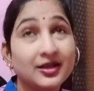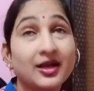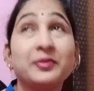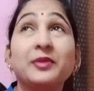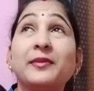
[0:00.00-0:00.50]

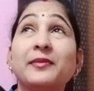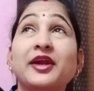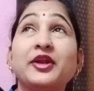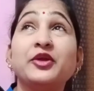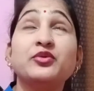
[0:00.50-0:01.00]
अभी मैं
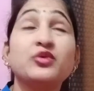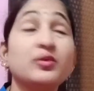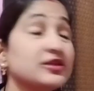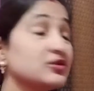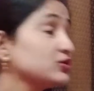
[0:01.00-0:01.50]
बैठी हूँ
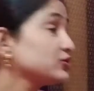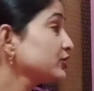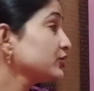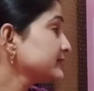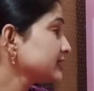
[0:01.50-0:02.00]
मैं सोच रही
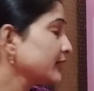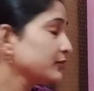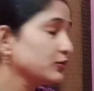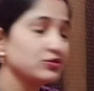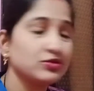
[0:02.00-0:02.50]
हूँ शाम
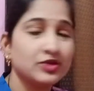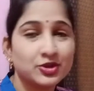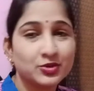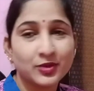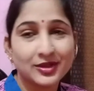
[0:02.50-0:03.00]
हो चुकी है
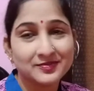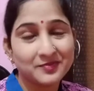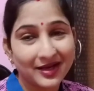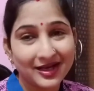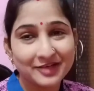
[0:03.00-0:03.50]
तो थोड़ा
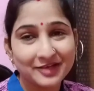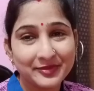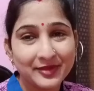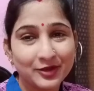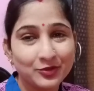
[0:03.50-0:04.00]
बाहर भी
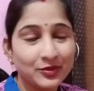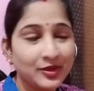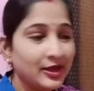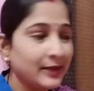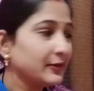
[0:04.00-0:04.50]
मैं
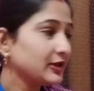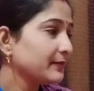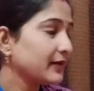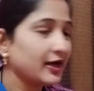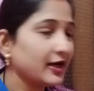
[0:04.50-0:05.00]
मतलब
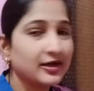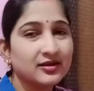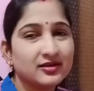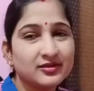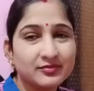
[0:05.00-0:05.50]
बाहर
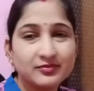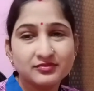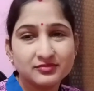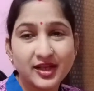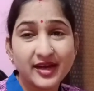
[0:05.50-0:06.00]

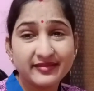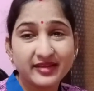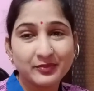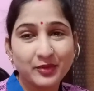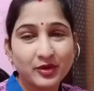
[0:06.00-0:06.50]
गेट
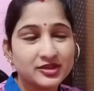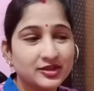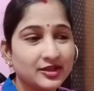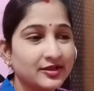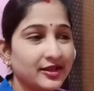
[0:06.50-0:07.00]
तक पहुँच
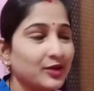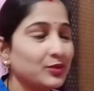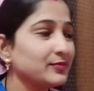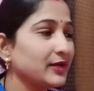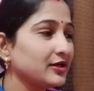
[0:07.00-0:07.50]
देख
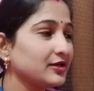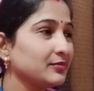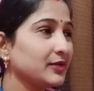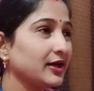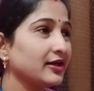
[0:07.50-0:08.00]
लूँ बैठ
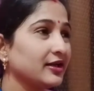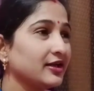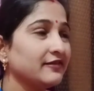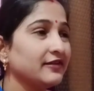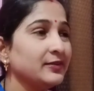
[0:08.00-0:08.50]
बैठ
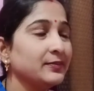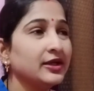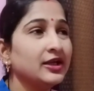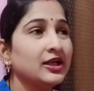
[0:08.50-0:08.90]
करके वहीं पे